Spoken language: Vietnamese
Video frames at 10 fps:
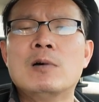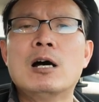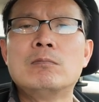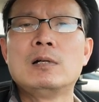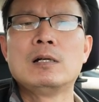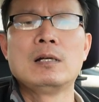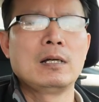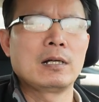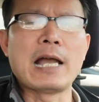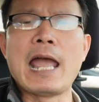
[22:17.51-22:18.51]
không
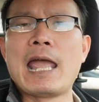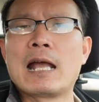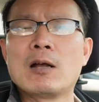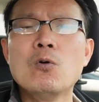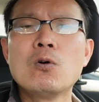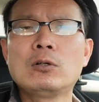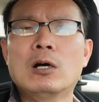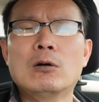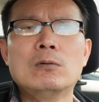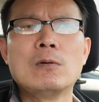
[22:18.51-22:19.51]
kèn cuốc
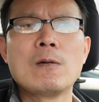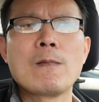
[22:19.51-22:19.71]
đồ